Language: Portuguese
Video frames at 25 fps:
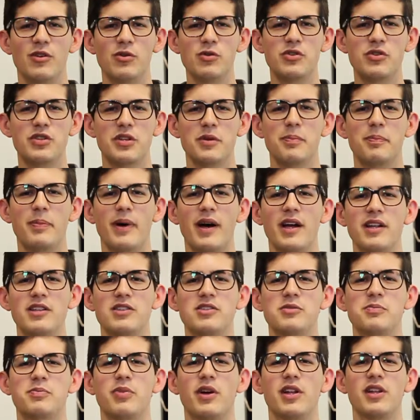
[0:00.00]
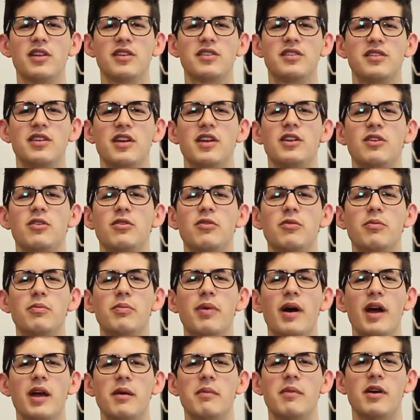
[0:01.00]
Os sapatos podem ser o
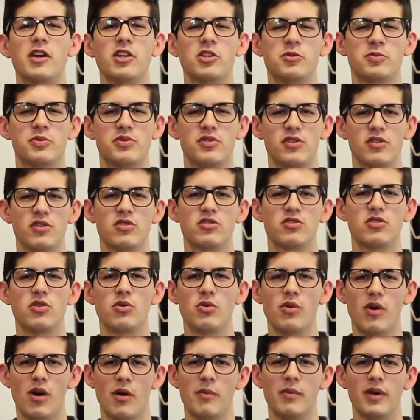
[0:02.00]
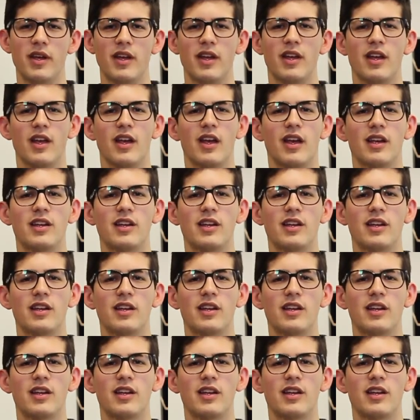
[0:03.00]
bem mais precioso de um homem.